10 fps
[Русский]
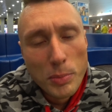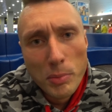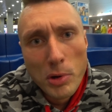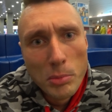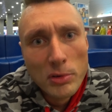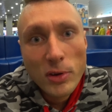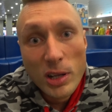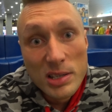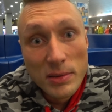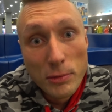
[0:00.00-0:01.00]
по-моему, два
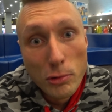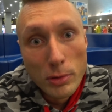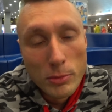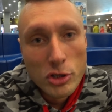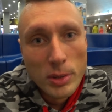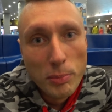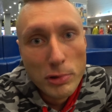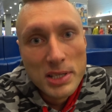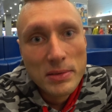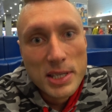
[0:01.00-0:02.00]
раза в год можно
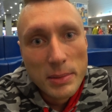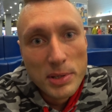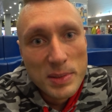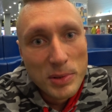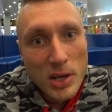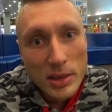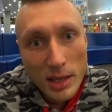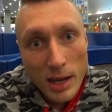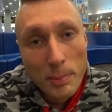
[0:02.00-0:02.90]
пользоваться бесплатно,